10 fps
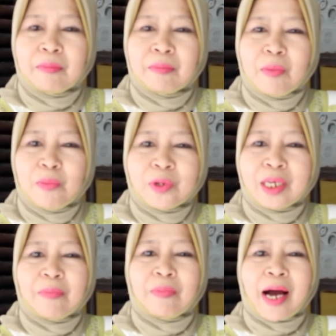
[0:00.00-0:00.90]

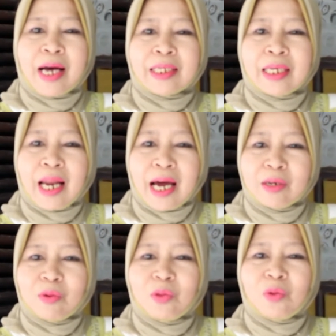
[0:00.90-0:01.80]
mempunyai penghasilan
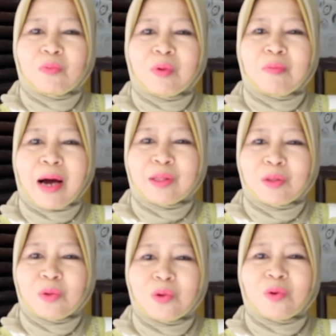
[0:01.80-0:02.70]
untuk
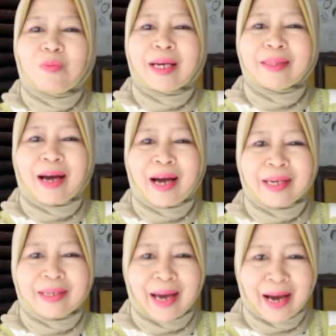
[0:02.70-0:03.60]
membantu rumah
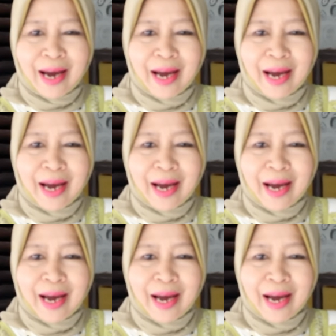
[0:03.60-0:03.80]
tangganya